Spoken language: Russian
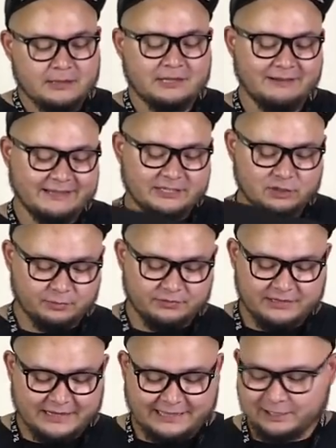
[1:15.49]
Давайте,
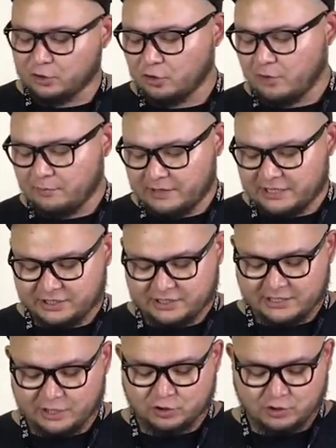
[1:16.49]
собственно, откроем наш,
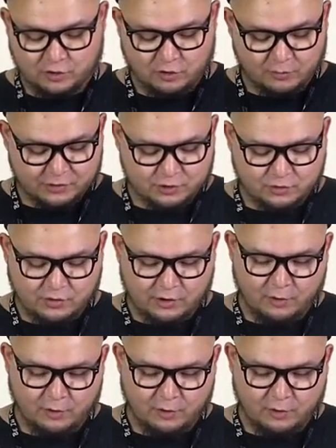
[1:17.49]
нашу коробочку.